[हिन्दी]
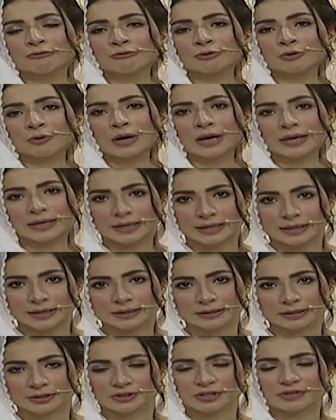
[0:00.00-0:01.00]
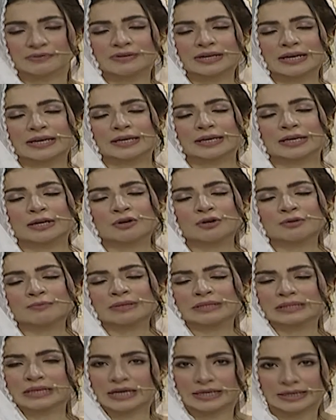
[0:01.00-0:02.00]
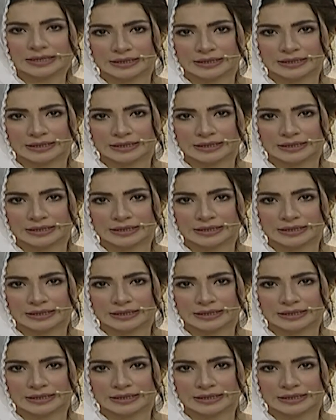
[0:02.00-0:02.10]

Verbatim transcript: वो आए हैं तशरीफ़ लाए हैं और बता